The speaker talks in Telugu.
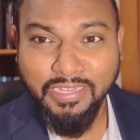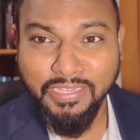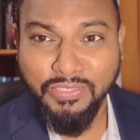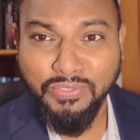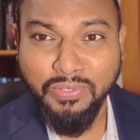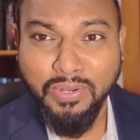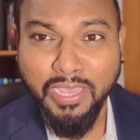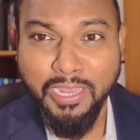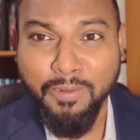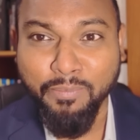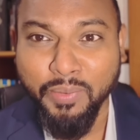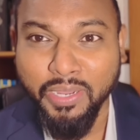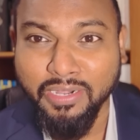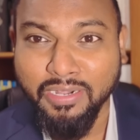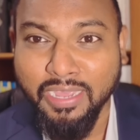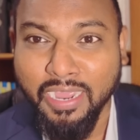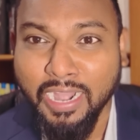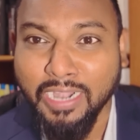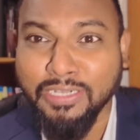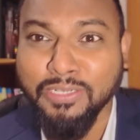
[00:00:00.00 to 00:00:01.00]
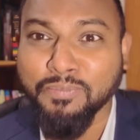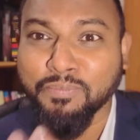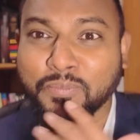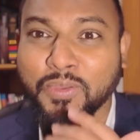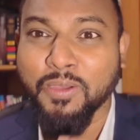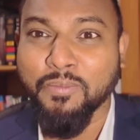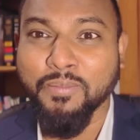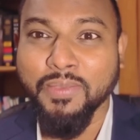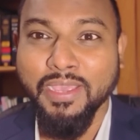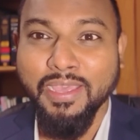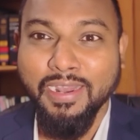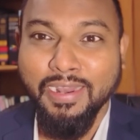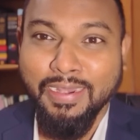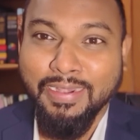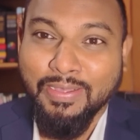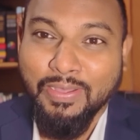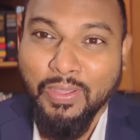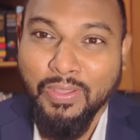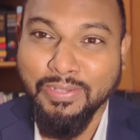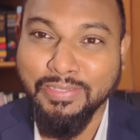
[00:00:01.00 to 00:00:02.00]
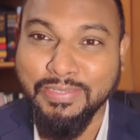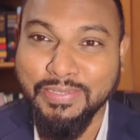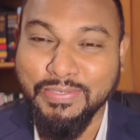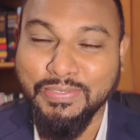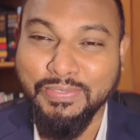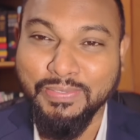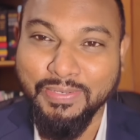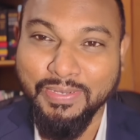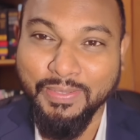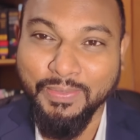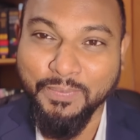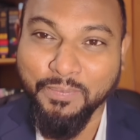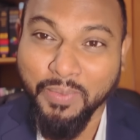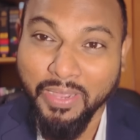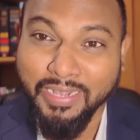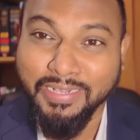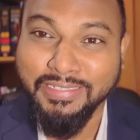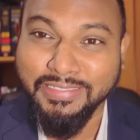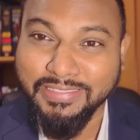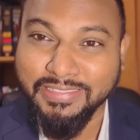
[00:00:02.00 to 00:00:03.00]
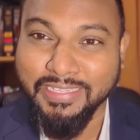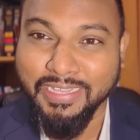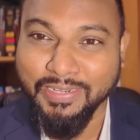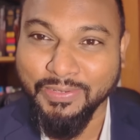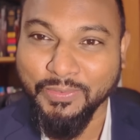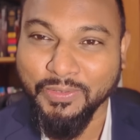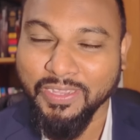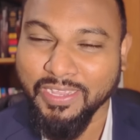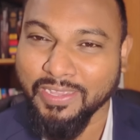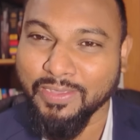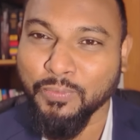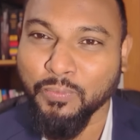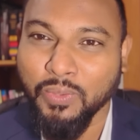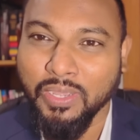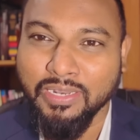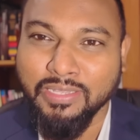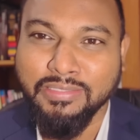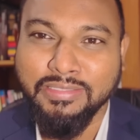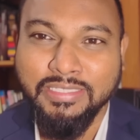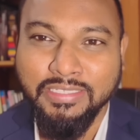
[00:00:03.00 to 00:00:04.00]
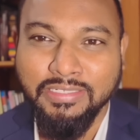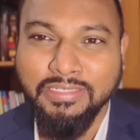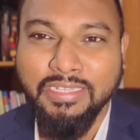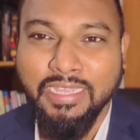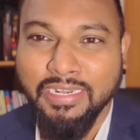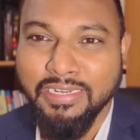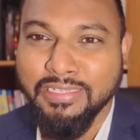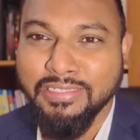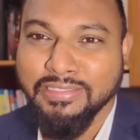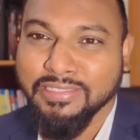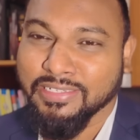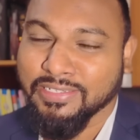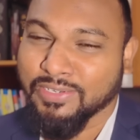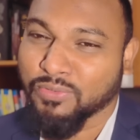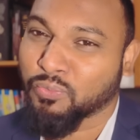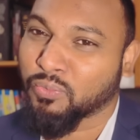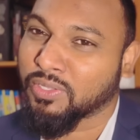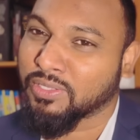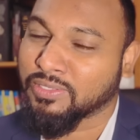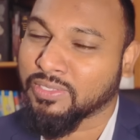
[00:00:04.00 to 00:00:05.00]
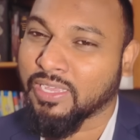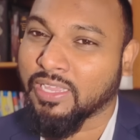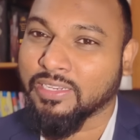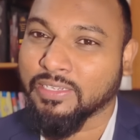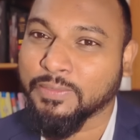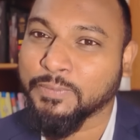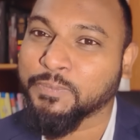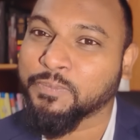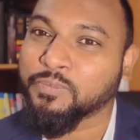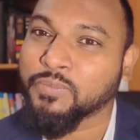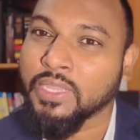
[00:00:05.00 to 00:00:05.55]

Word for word: ఇజ్రాయెల్ పైన ఆటం బాంబు వేయాలని కాల్ చేస్తున్నది పాకిస్తాన్ వాళ్ళకి తినటానికి తిండి ఉన్నది కానీ